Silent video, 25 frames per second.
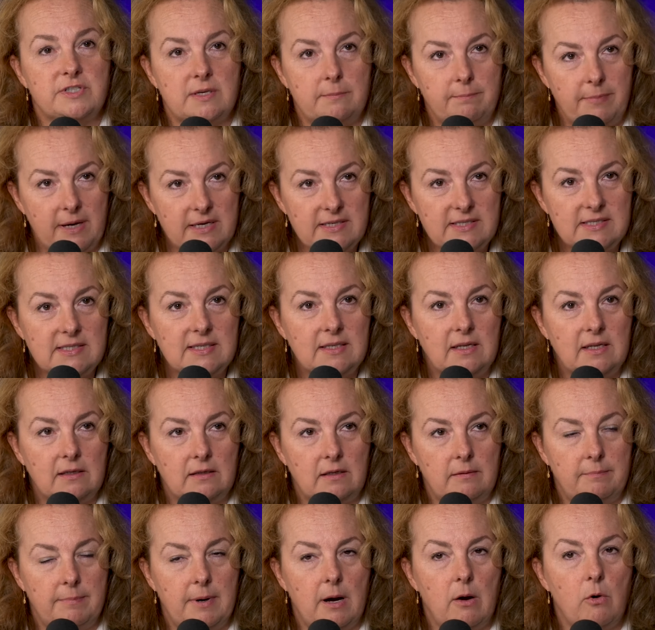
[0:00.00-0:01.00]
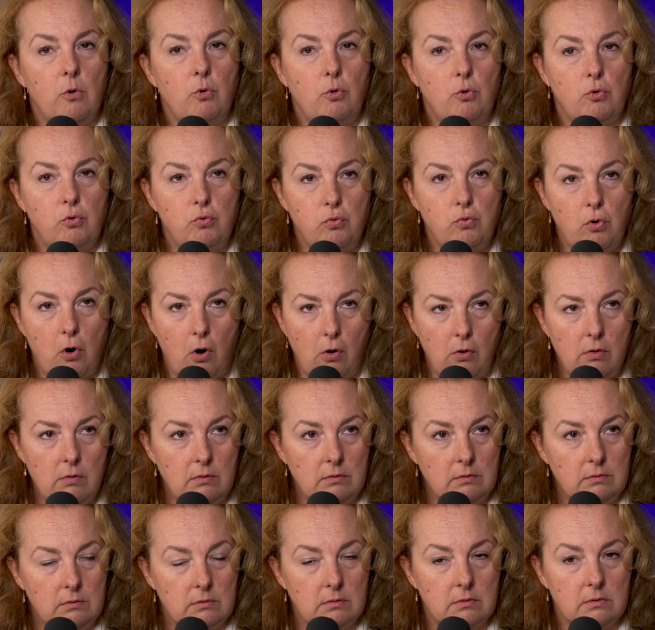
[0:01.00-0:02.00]
ne sait pas s'il n'était pas au
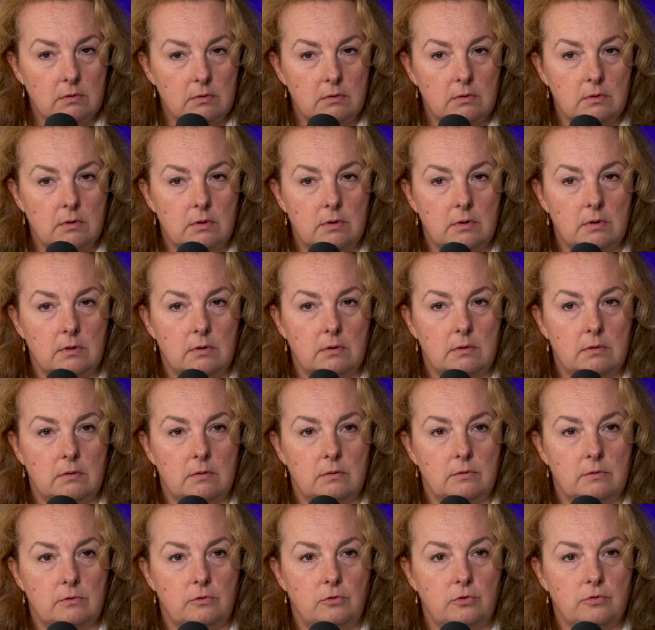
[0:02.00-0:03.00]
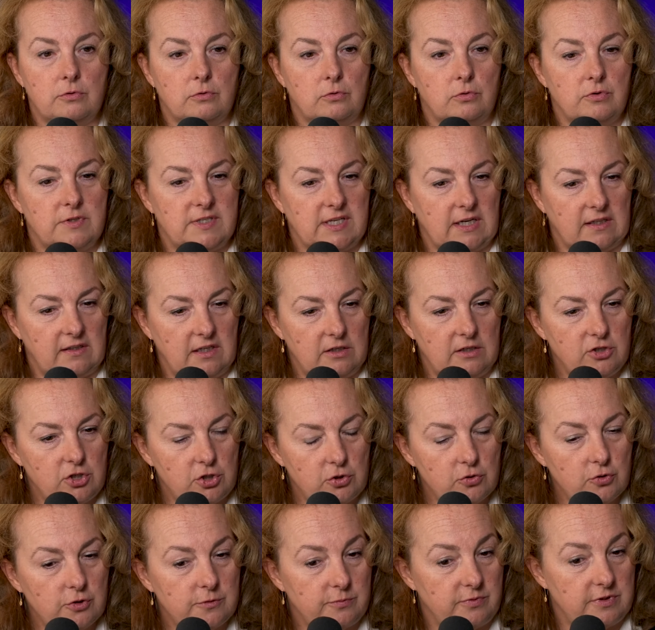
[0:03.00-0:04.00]
courant euh, de, certaines
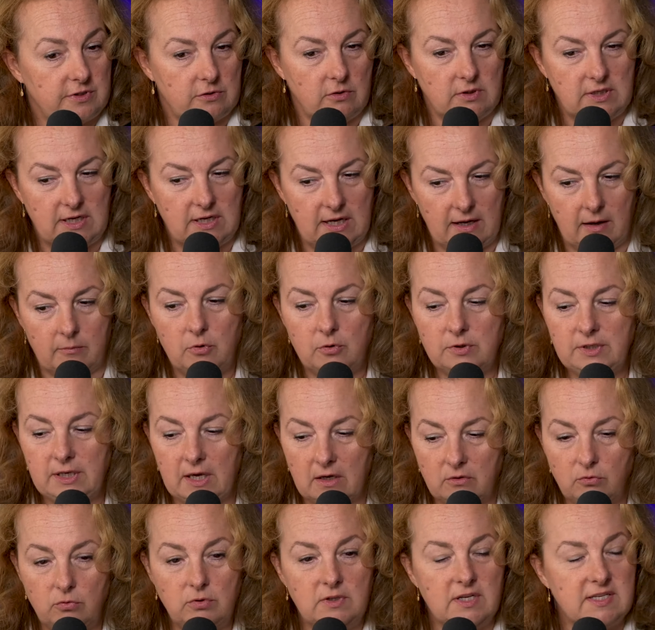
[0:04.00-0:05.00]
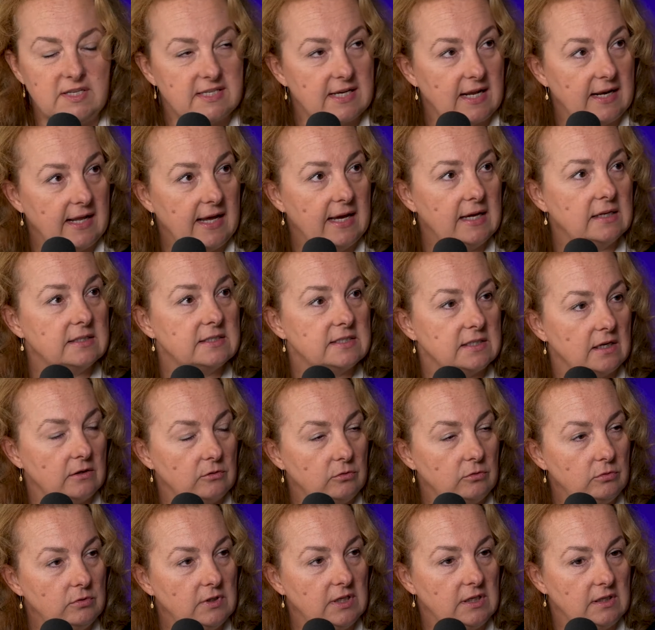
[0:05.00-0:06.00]
choses, puisque clairement, il y a eu des alertes, il y
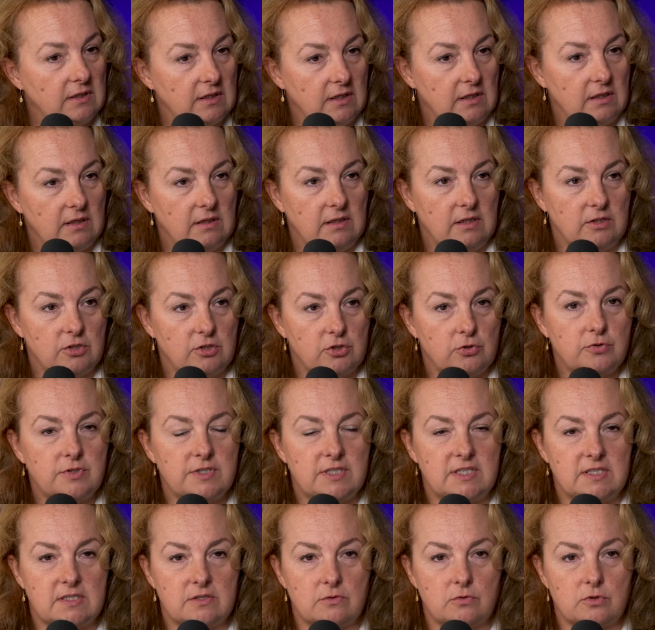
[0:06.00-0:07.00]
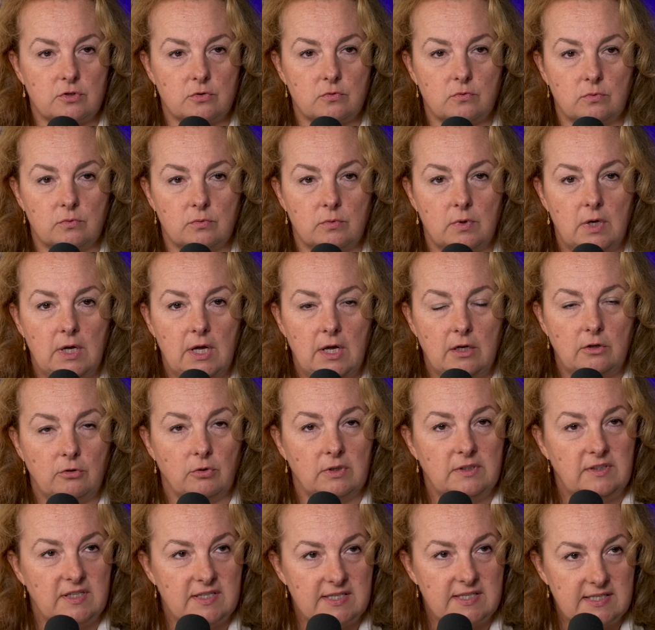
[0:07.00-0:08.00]
a eu des, des, choses qui, se sont,
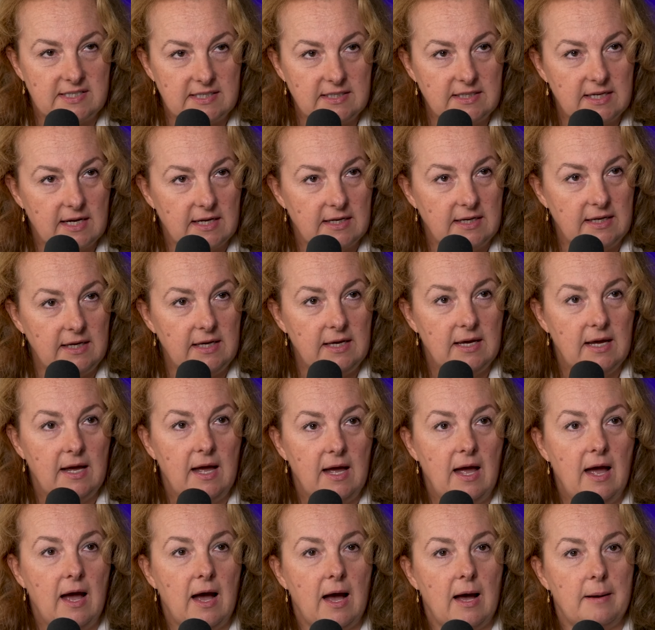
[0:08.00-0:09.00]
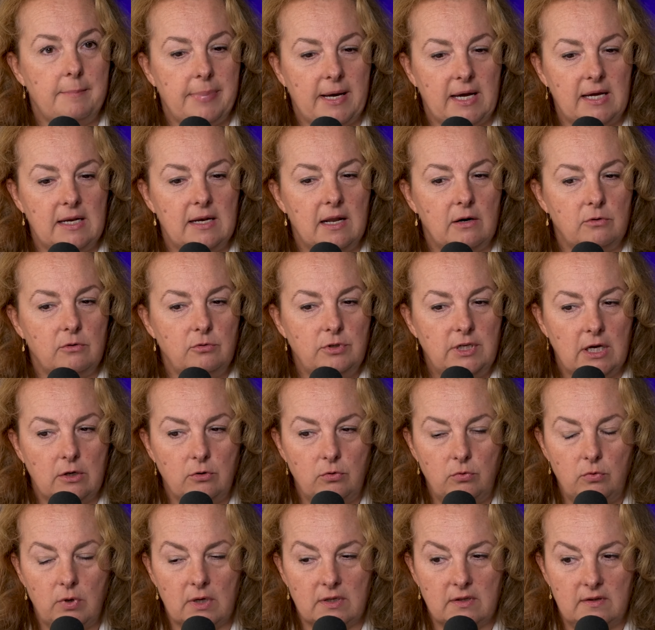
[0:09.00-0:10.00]
qui ont été signalées. Après, là où il y a
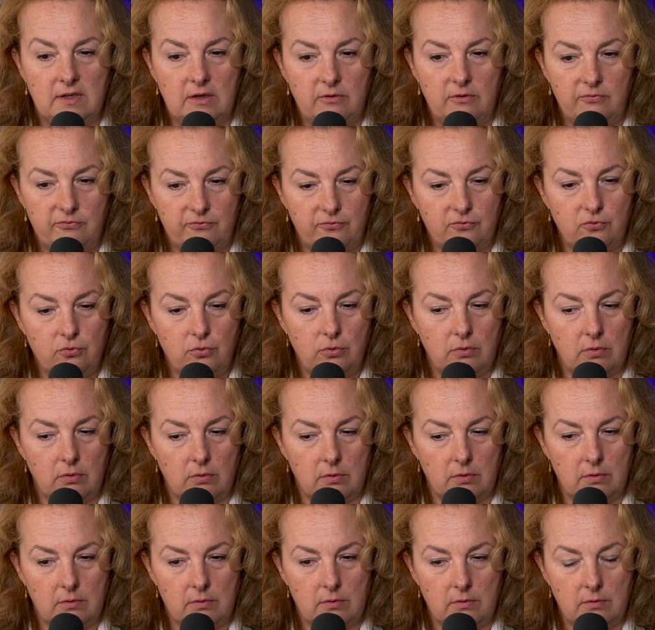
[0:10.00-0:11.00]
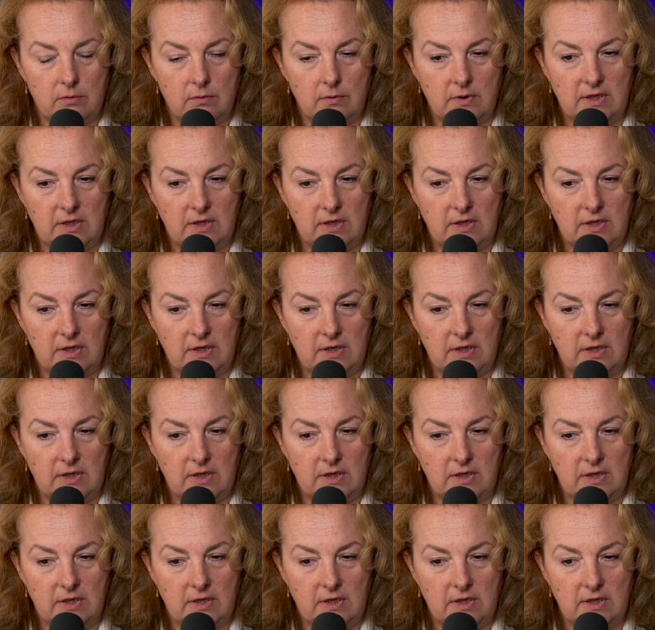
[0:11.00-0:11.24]
eu un défaut euh,